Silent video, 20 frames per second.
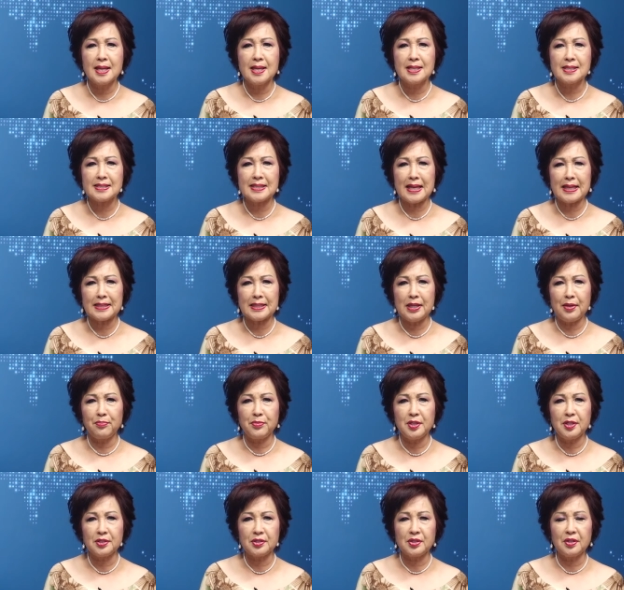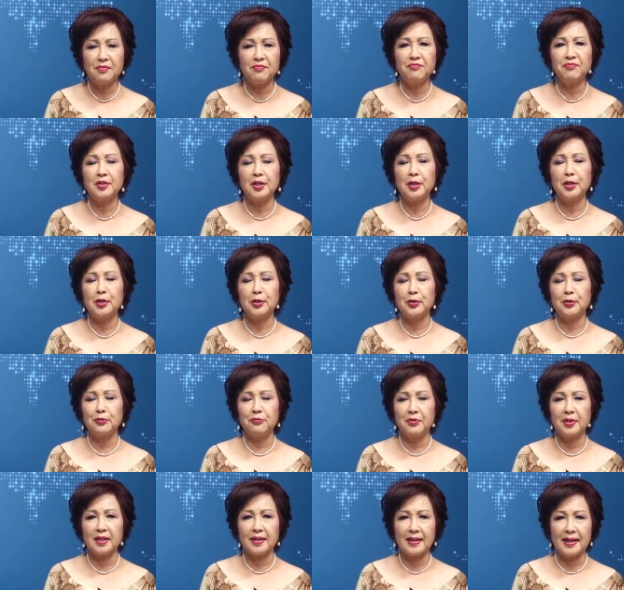xét nghiệm dương tính với
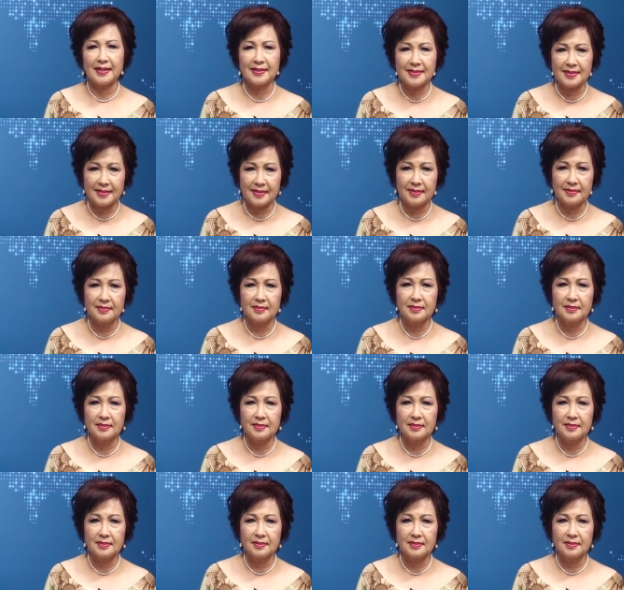COVID-19.